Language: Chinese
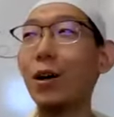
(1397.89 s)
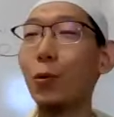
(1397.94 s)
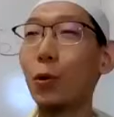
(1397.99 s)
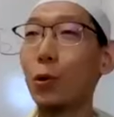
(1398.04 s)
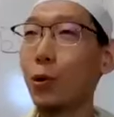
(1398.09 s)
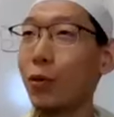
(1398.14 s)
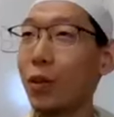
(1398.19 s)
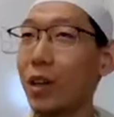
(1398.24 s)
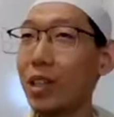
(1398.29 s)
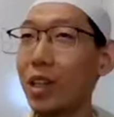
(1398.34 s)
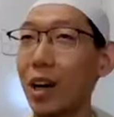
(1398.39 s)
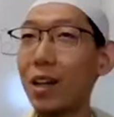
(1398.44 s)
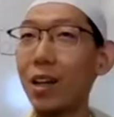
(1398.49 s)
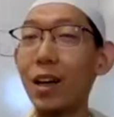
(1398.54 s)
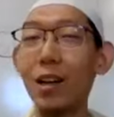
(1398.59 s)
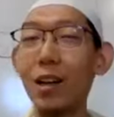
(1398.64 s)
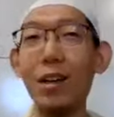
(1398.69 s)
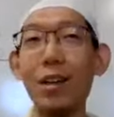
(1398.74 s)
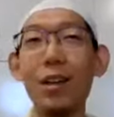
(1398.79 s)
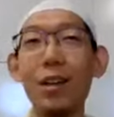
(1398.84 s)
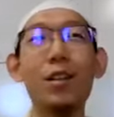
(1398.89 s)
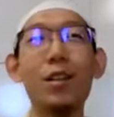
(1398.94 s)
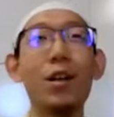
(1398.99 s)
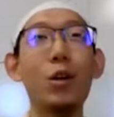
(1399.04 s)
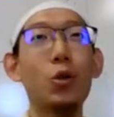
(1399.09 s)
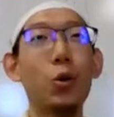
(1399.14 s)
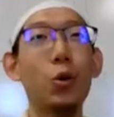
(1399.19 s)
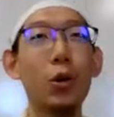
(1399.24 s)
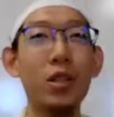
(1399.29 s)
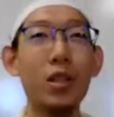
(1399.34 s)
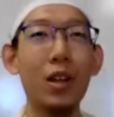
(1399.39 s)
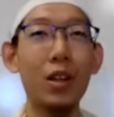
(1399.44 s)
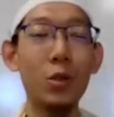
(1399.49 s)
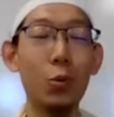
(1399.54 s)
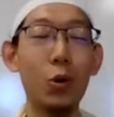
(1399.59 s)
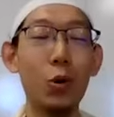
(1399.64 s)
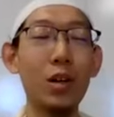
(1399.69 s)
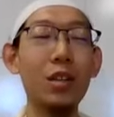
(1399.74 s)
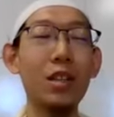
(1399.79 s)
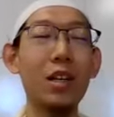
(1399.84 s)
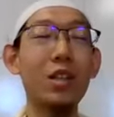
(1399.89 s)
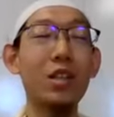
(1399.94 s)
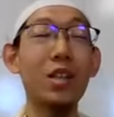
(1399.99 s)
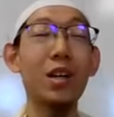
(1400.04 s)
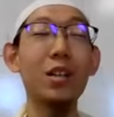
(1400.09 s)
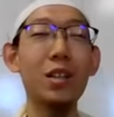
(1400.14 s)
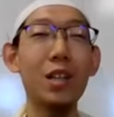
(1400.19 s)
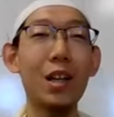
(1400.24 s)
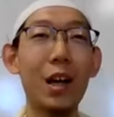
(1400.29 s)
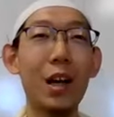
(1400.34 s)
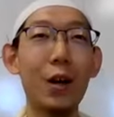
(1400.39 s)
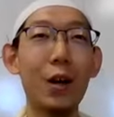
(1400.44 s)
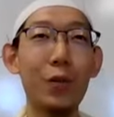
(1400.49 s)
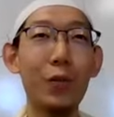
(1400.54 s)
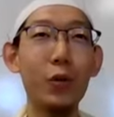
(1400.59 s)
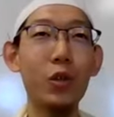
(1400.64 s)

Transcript: 我说为啥呢？他说我想我刚才想起来了，